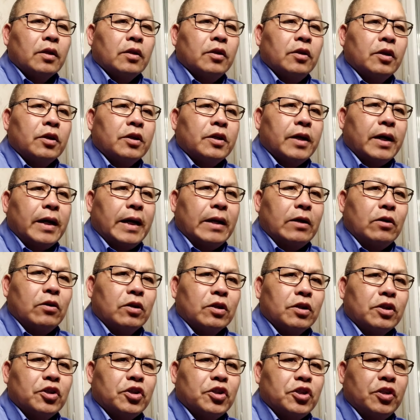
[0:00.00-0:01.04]
nếu trả cá
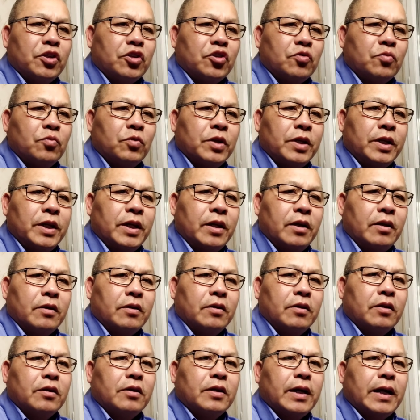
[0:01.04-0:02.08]
lò thì xin được chúng mới nhớ là
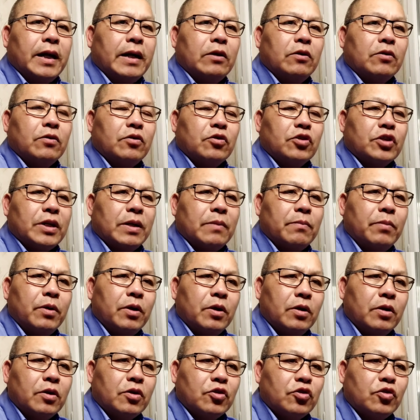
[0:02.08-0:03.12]
nếu trả cá lò tôi sắm
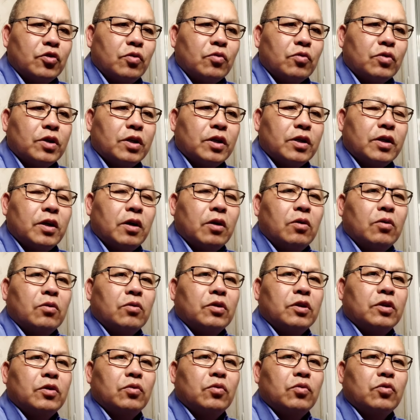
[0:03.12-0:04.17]
lo rong cơ
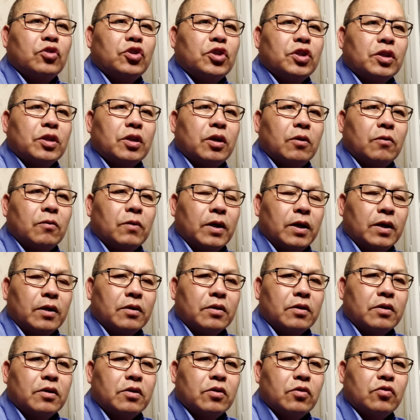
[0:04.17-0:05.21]
gầu nếu u chỉ tàu là
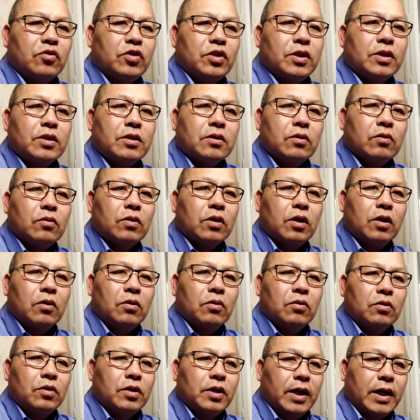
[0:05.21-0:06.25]
trâu chỉ tàu
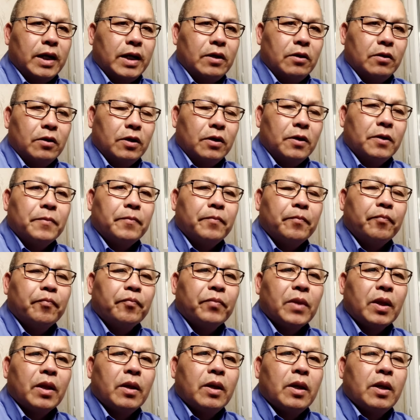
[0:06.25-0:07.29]
gầu trả cá lò
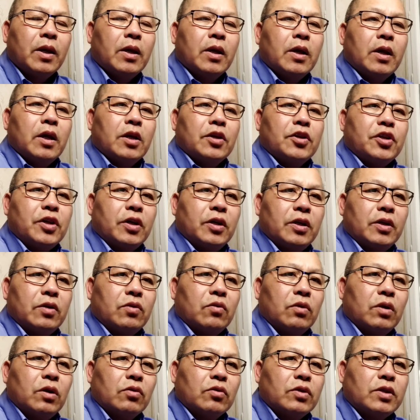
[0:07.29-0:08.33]
trở đi
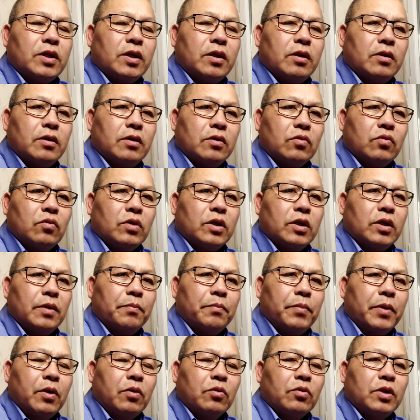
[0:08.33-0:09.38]
của lâu xe lư của khi
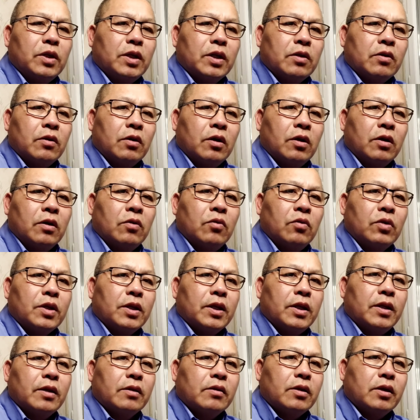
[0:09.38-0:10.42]
bao thiên hoa, luôn
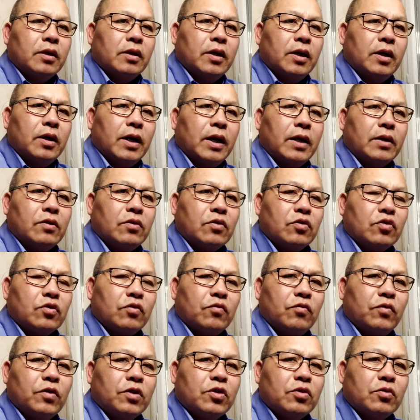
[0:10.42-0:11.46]
cho nên tới đỡ hại tôi sổ
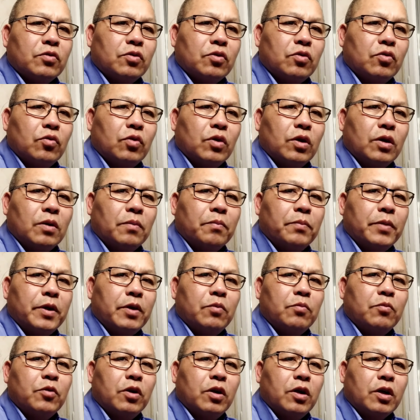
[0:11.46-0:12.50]
phước sổ chùa
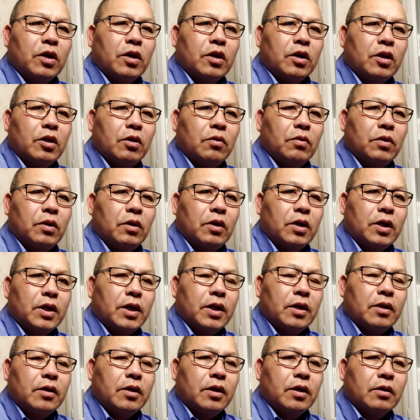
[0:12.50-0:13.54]
biểu mỗi họ đã cho lưỡi họ
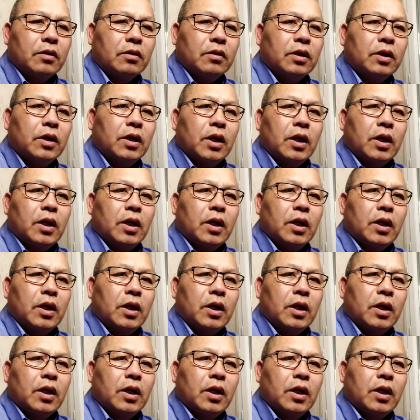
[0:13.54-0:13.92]
kỹ cờ,